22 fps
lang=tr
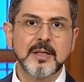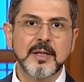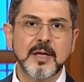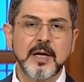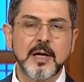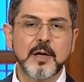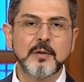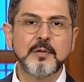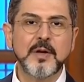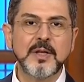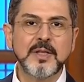
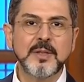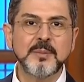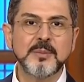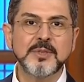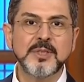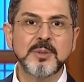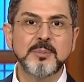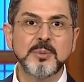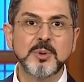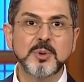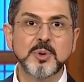
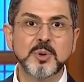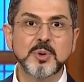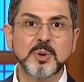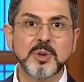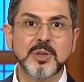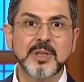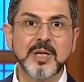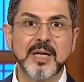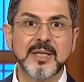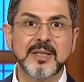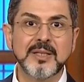Efendimiz'e bir çocuk
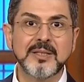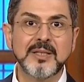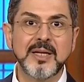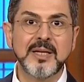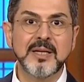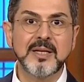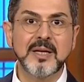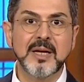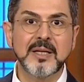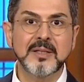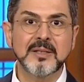geldi
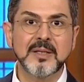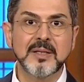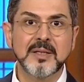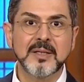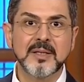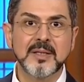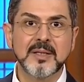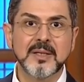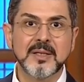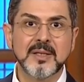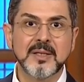delikanlı.
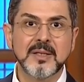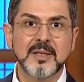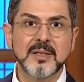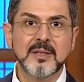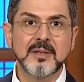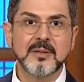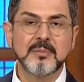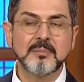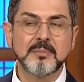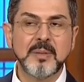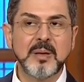
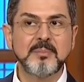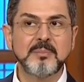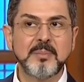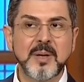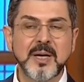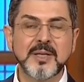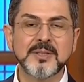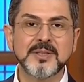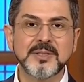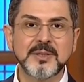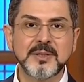Ben
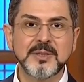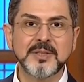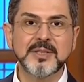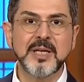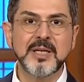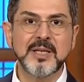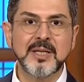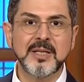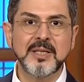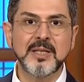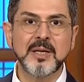bazı
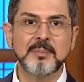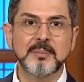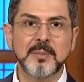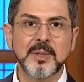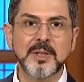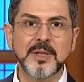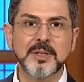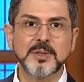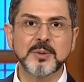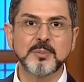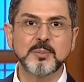şeyleri
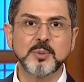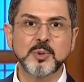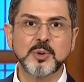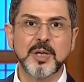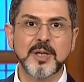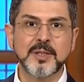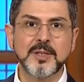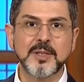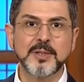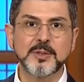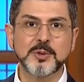yapmak için
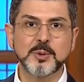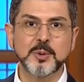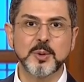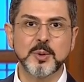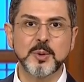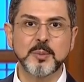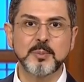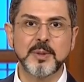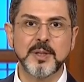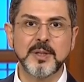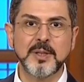müsaade
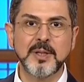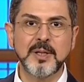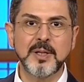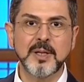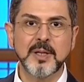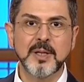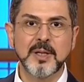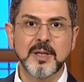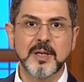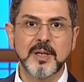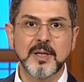istiyorum dedi.
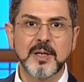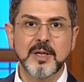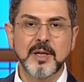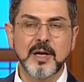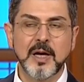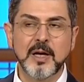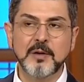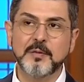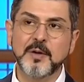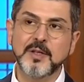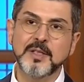
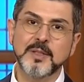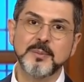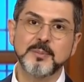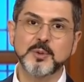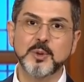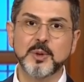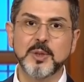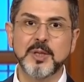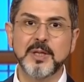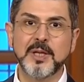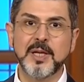Efendimiz
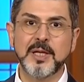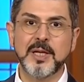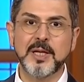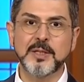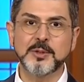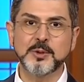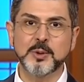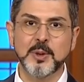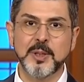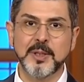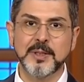ona neler
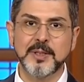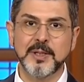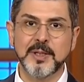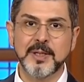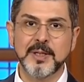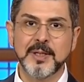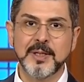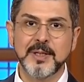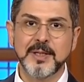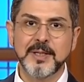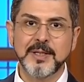söyledi.
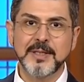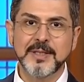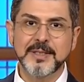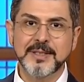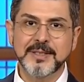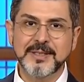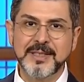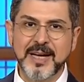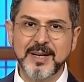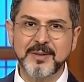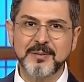
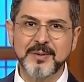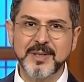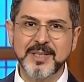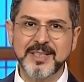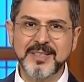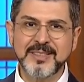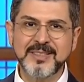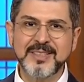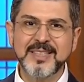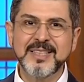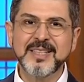Dar
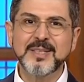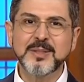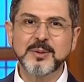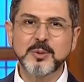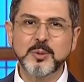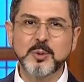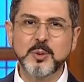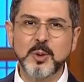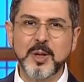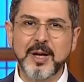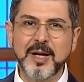vakit,
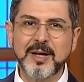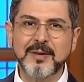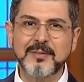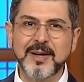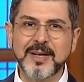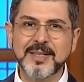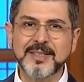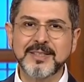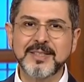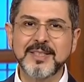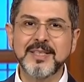dua
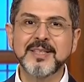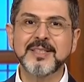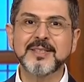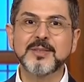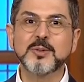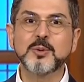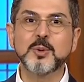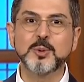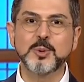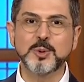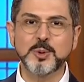vakti
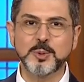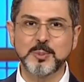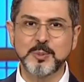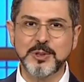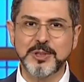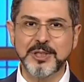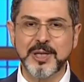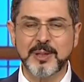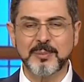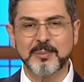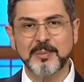
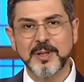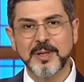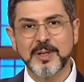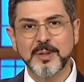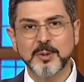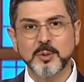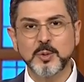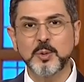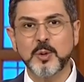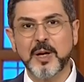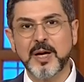konuşmayacağım.
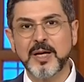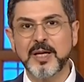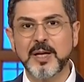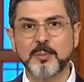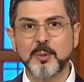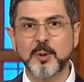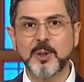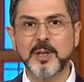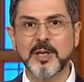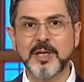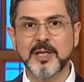Duaya
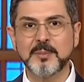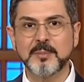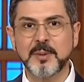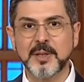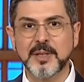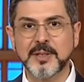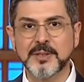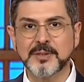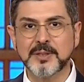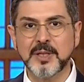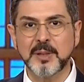böyle gitmek
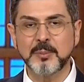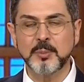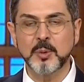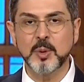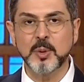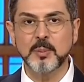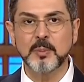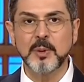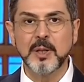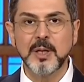istemiyorum.